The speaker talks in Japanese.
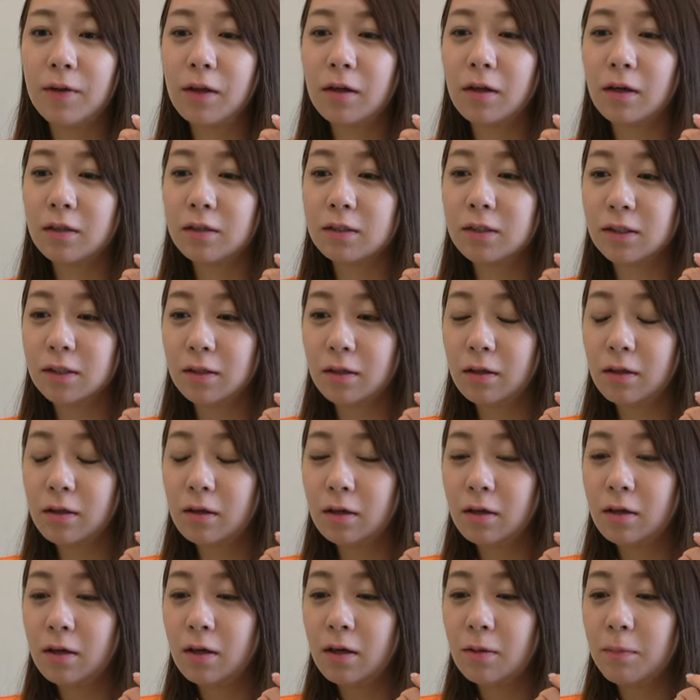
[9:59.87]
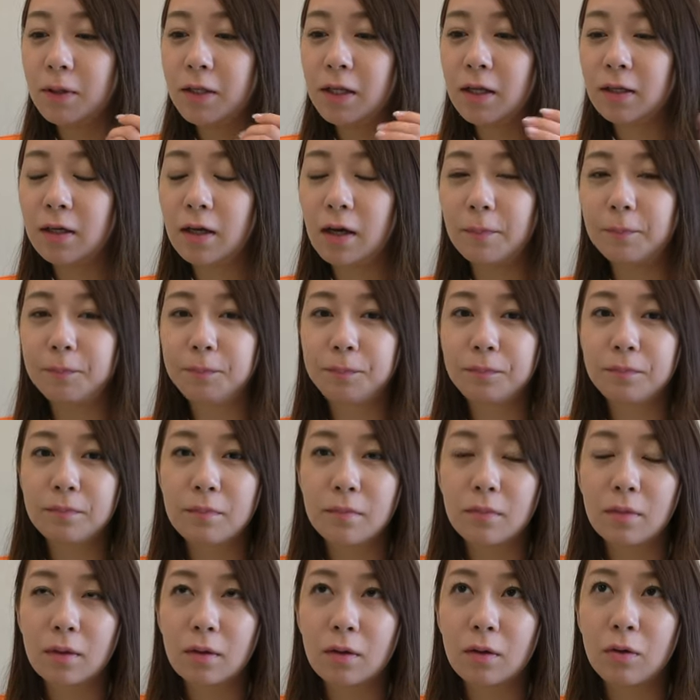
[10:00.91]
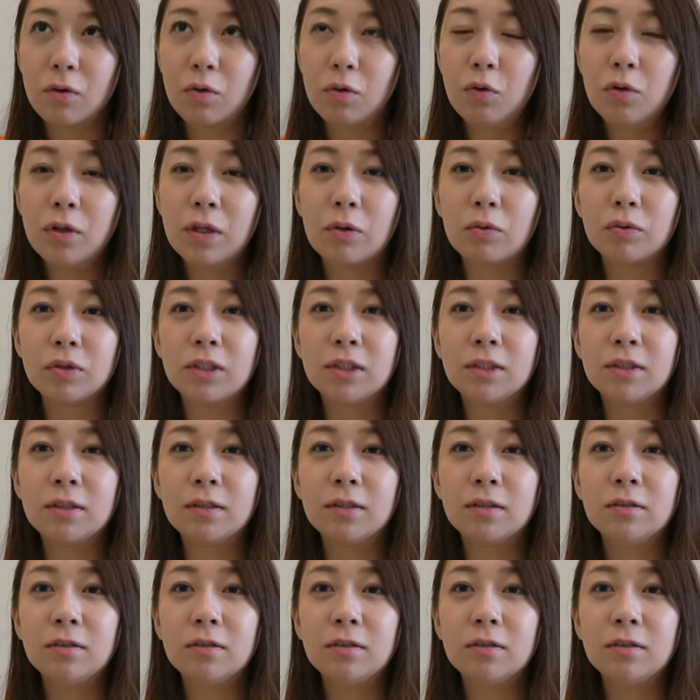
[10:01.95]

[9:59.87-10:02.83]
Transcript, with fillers: まあ、なんかコロナ落ち着